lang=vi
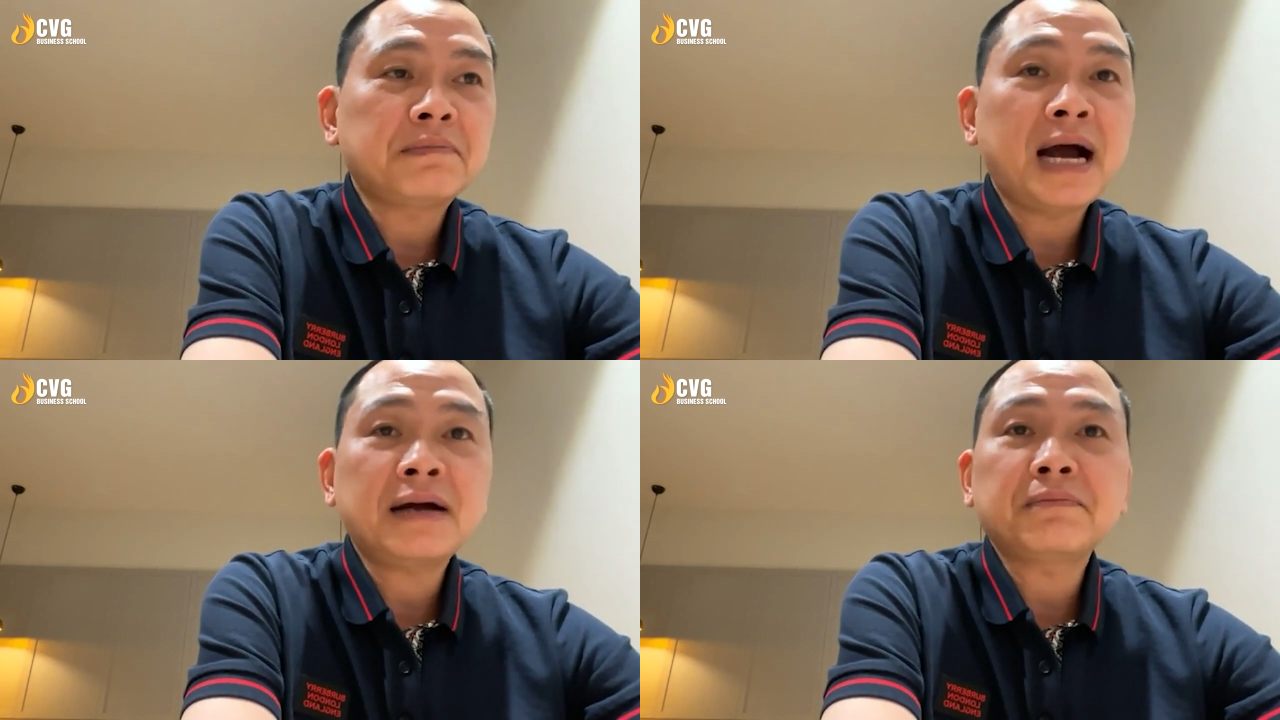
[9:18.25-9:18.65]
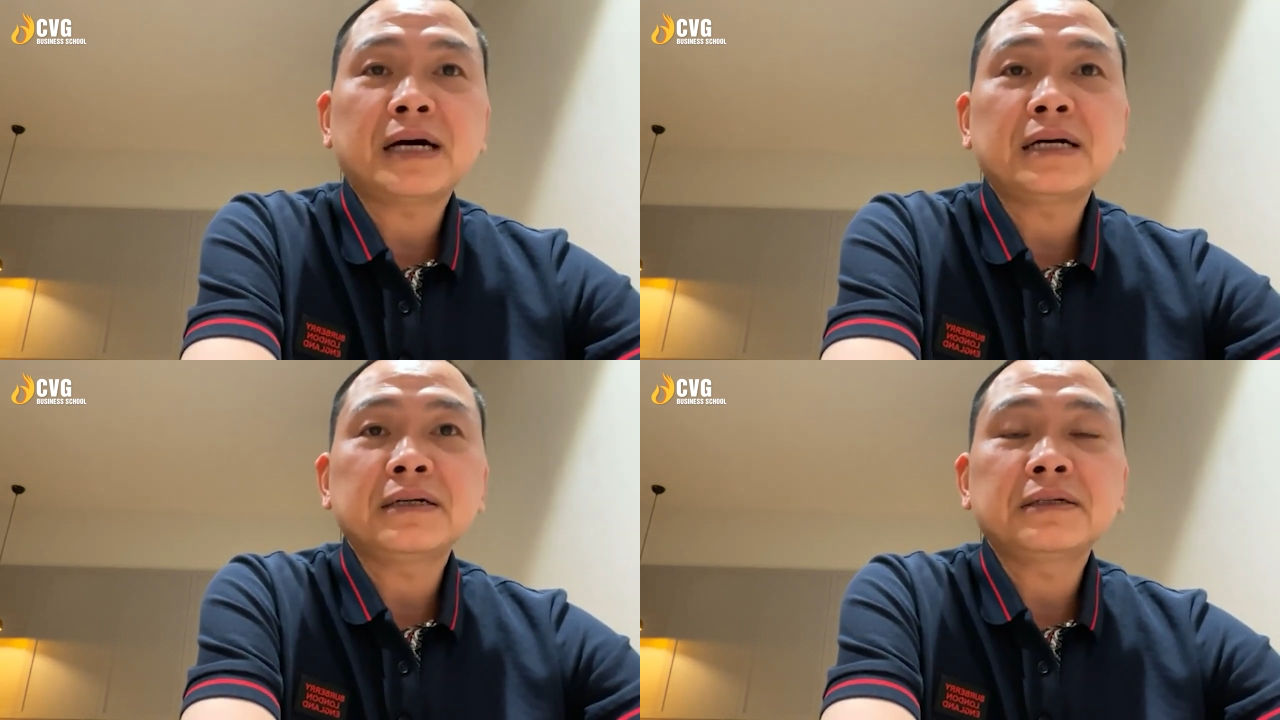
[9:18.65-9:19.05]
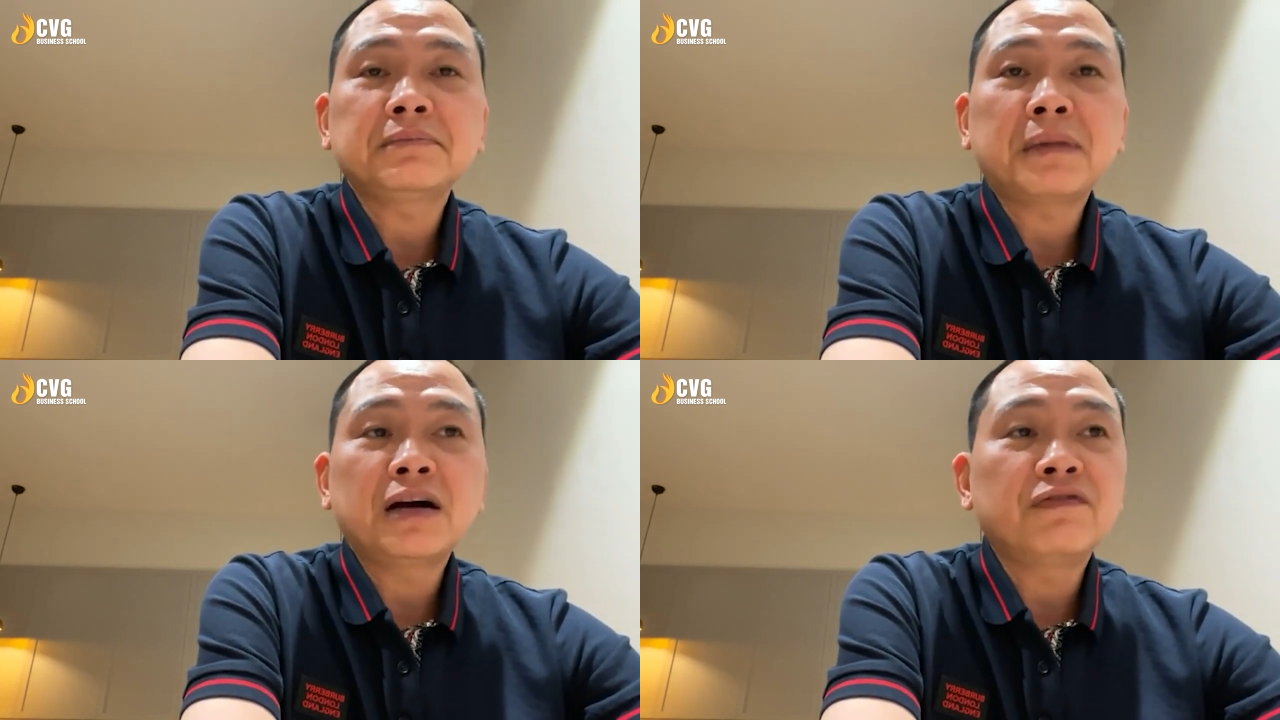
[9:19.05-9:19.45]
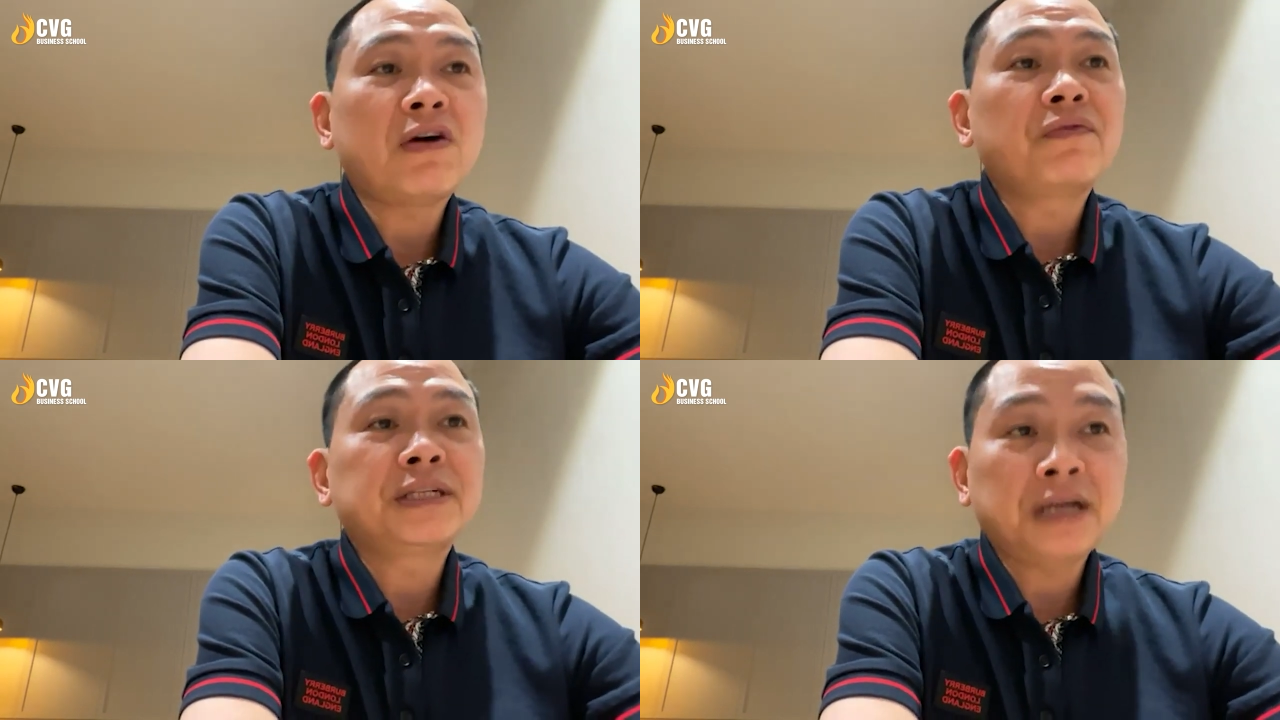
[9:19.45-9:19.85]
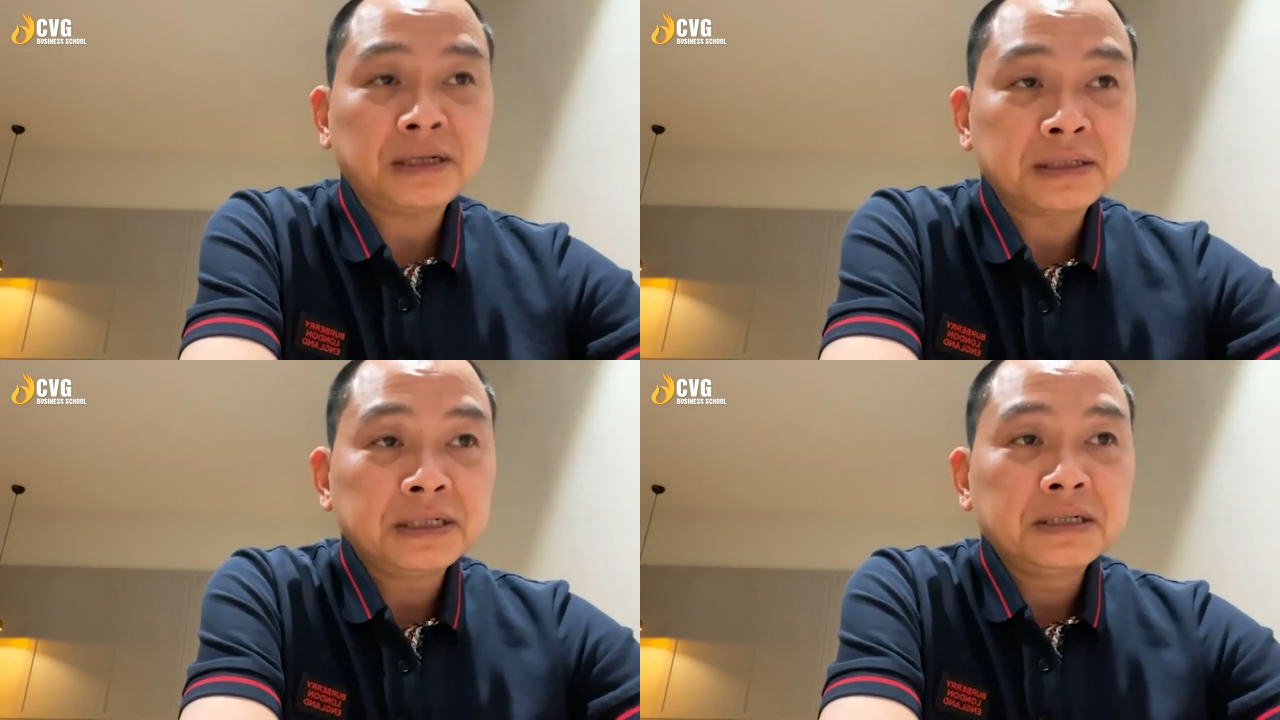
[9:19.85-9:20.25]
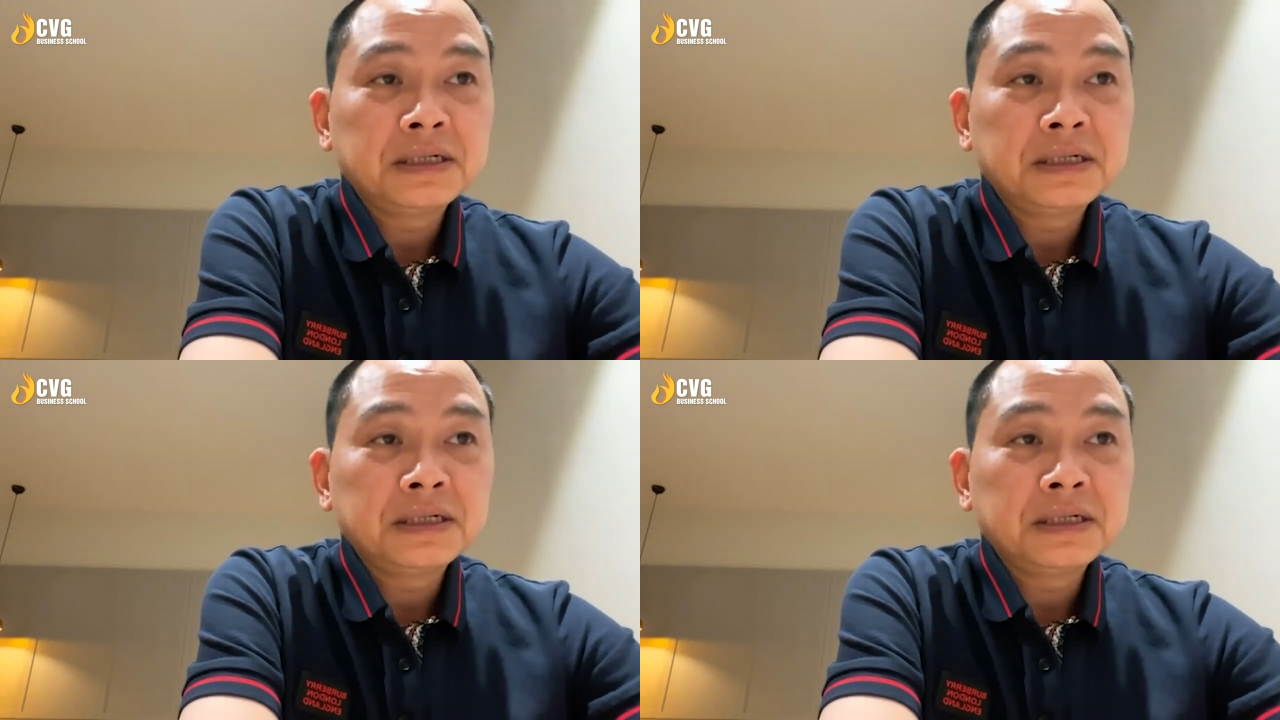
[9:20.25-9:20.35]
bác mà ở vòng vật chất,